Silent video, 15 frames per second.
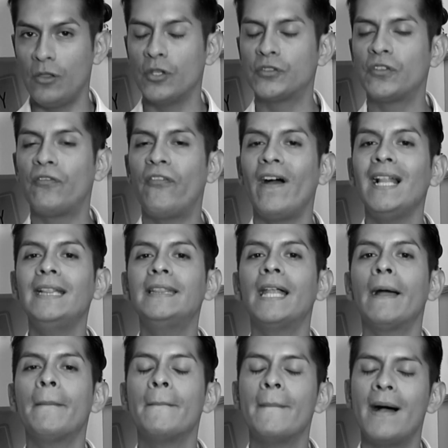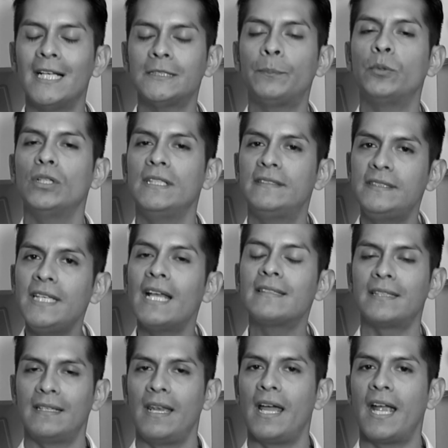nos faltan más policías
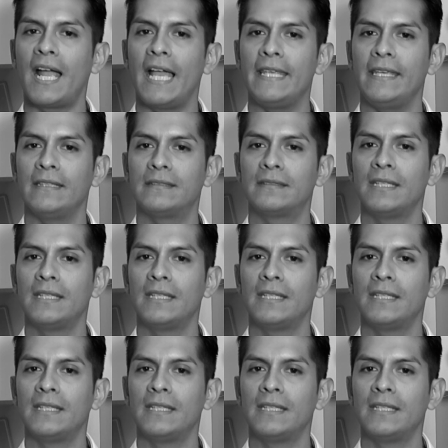en las calles.